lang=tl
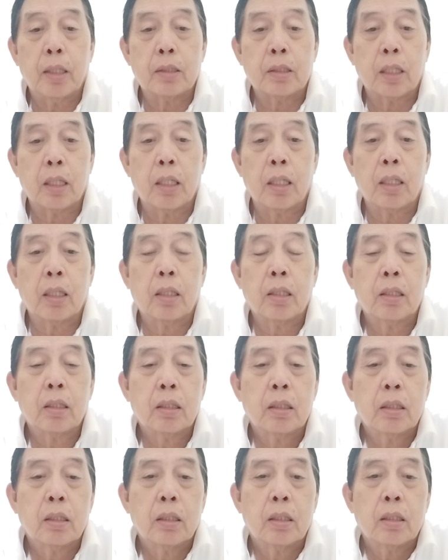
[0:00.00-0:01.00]
sir.
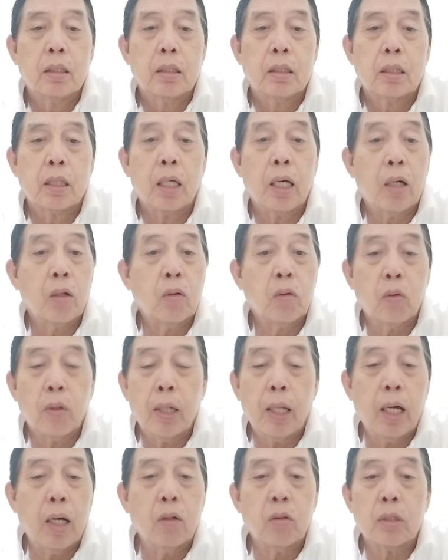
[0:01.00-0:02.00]
Kaya
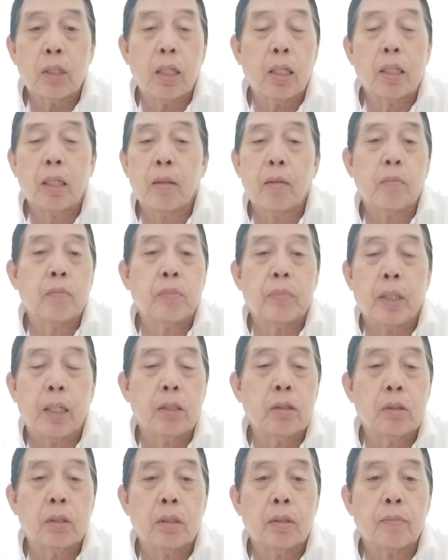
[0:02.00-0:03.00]
wala ho talagang, ano
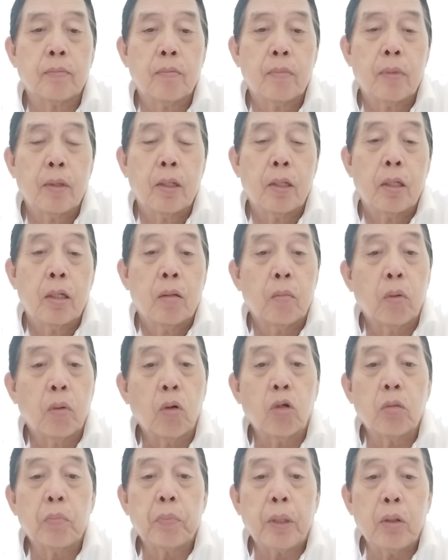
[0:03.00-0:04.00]
eh.
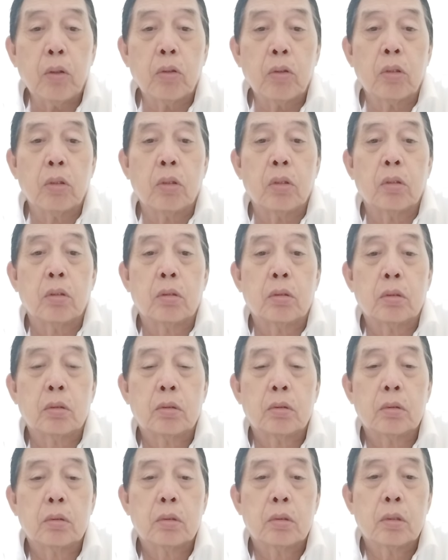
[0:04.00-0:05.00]
Bukod pa ho doon,
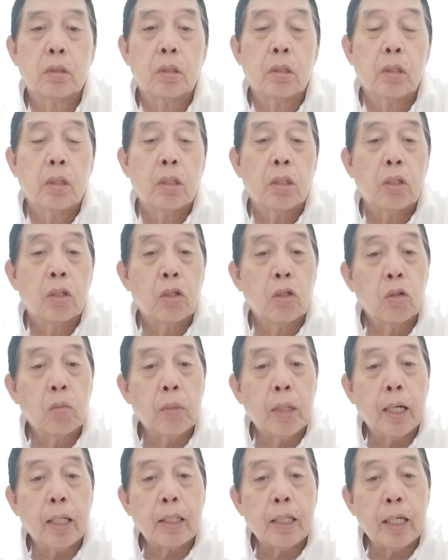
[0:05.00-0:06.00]
yun ang
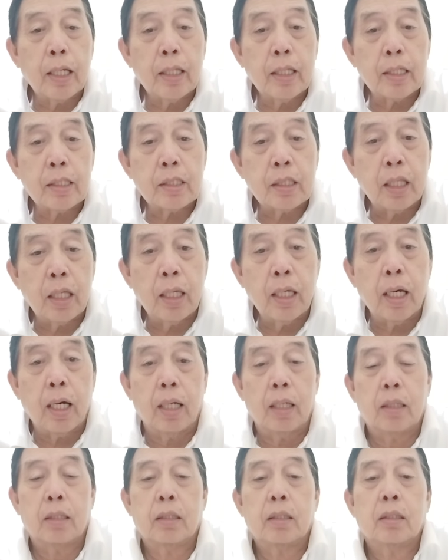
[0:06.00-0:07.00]
mga dinastiya
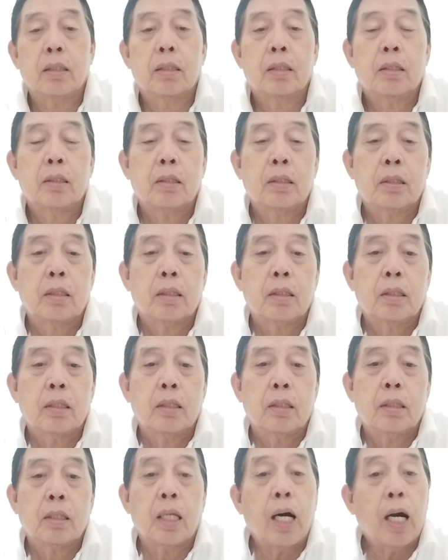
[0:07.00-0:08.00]

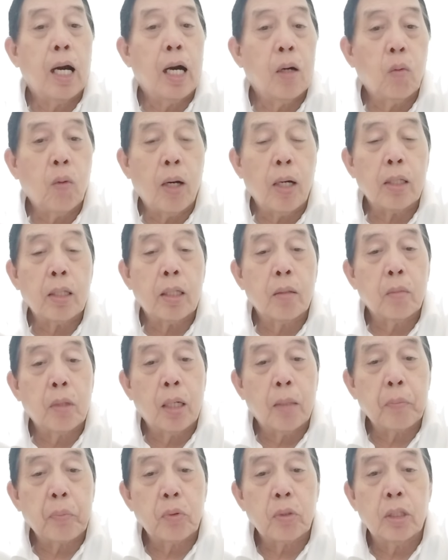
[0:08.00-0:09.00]
na hawak ng mga
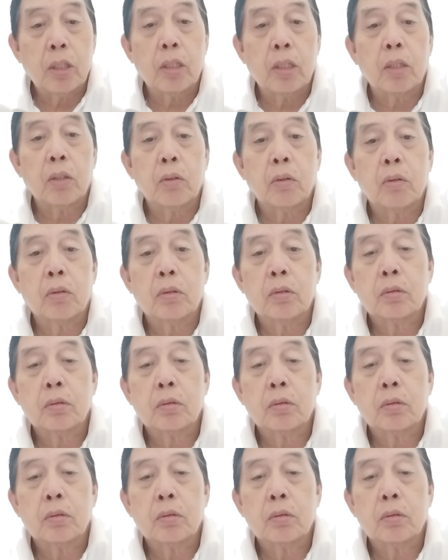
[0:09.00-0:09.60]
politiko.